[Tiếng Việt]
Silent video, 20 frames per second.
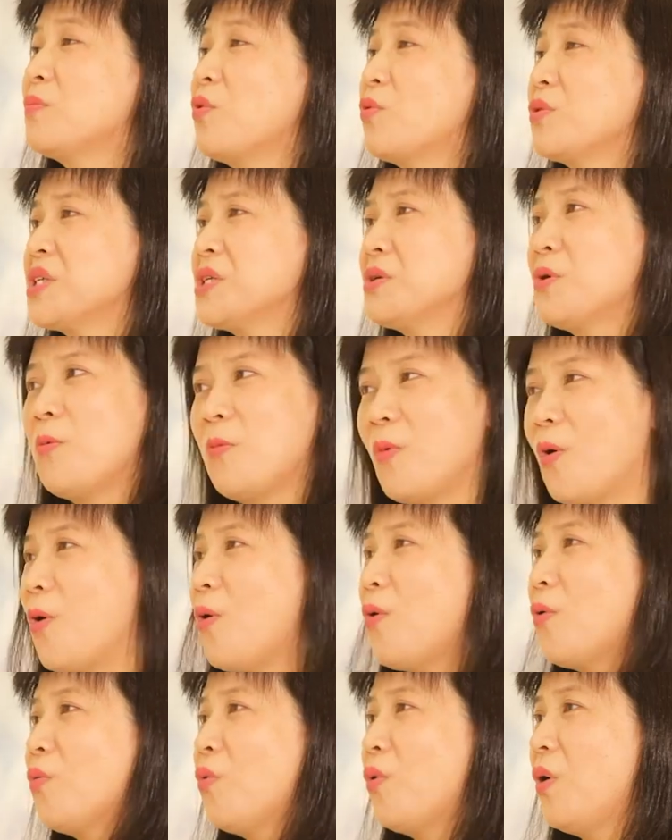một sự ủng
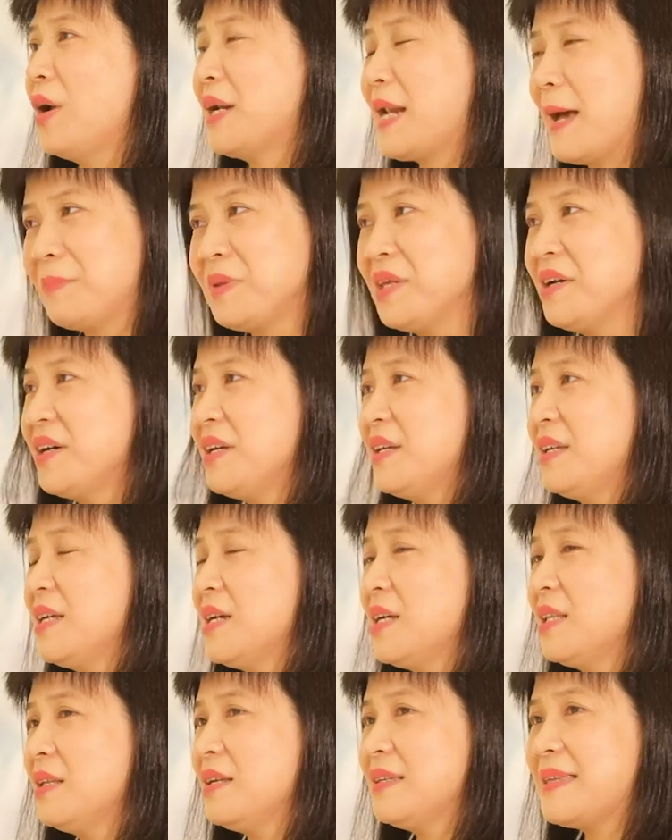hộ của nam giới
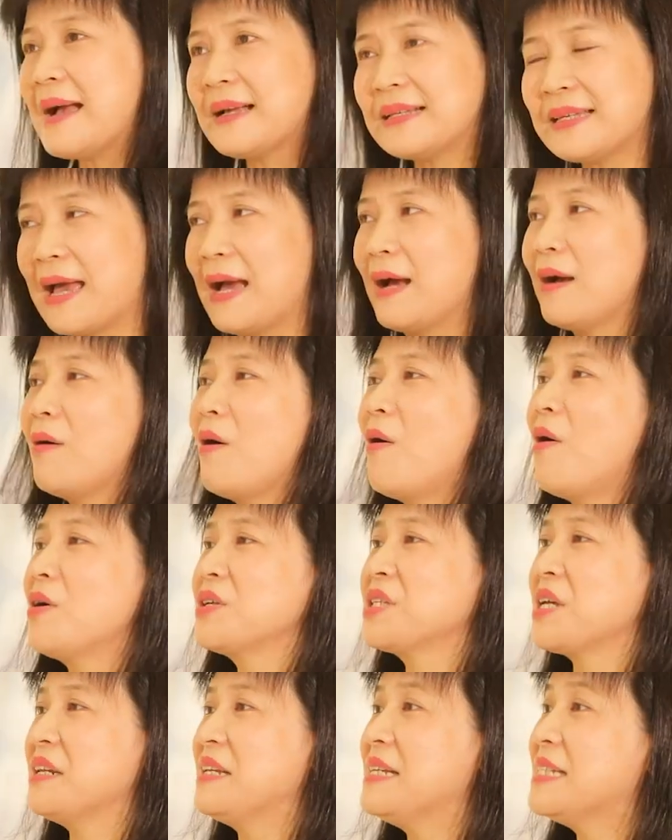thì chắc chắn
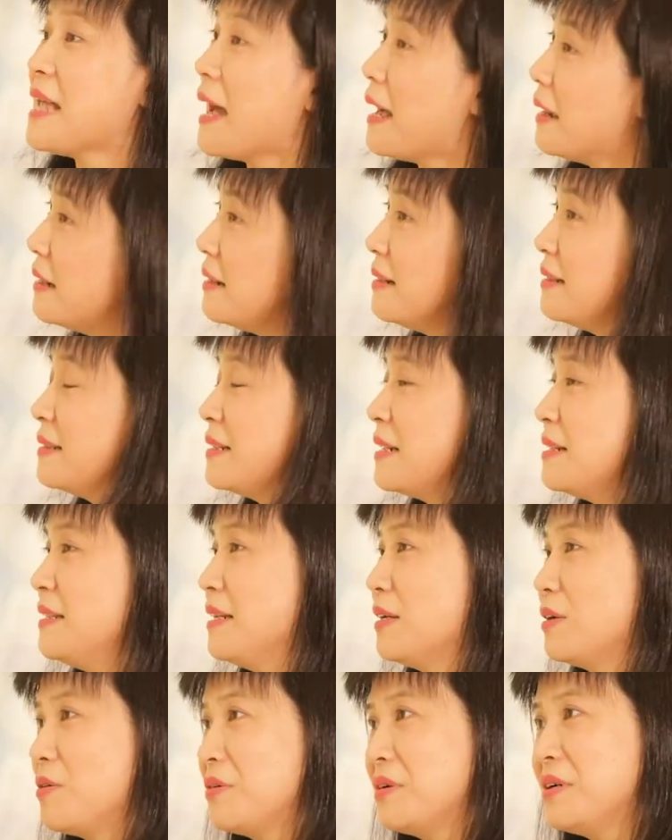họ sẽ đi xa hơn trên
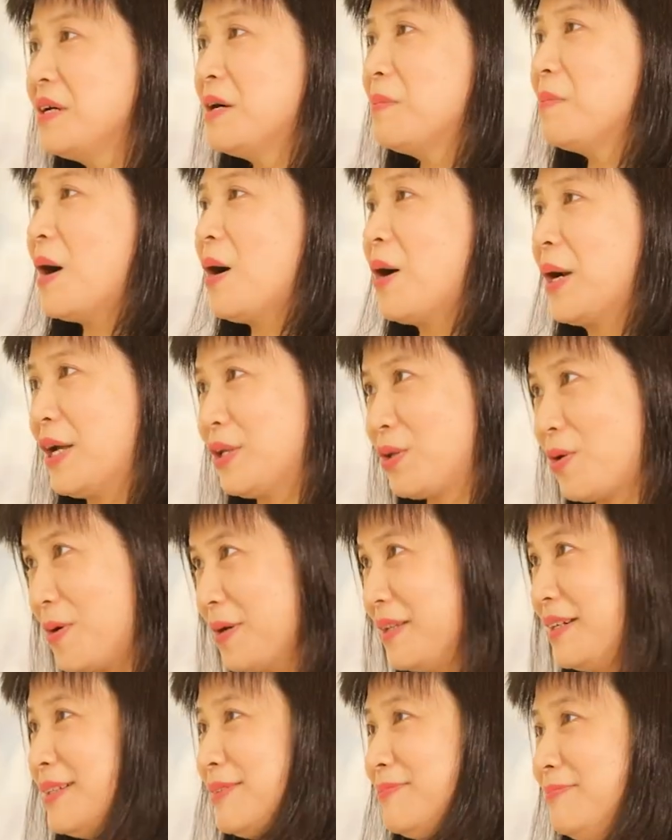những con đường mà họ đã
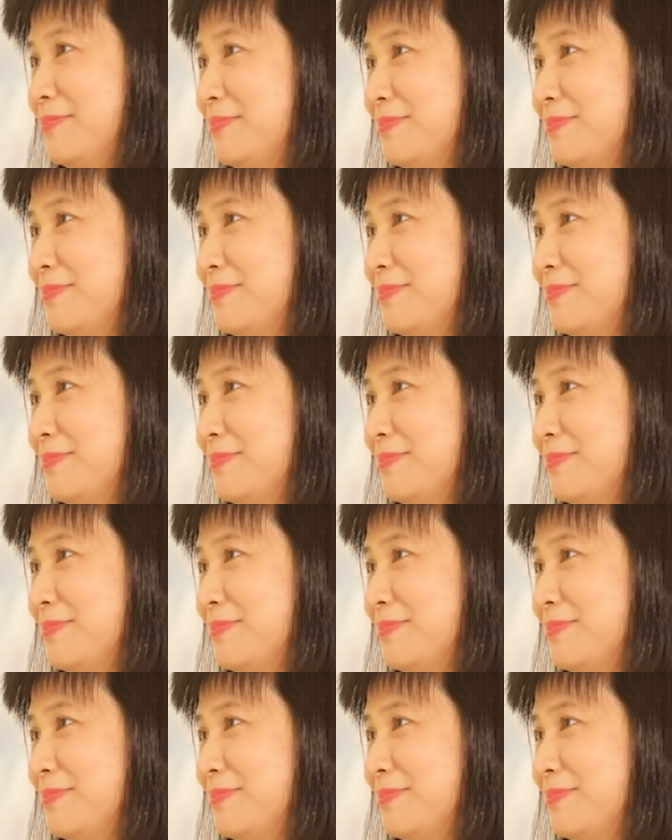chọn lựa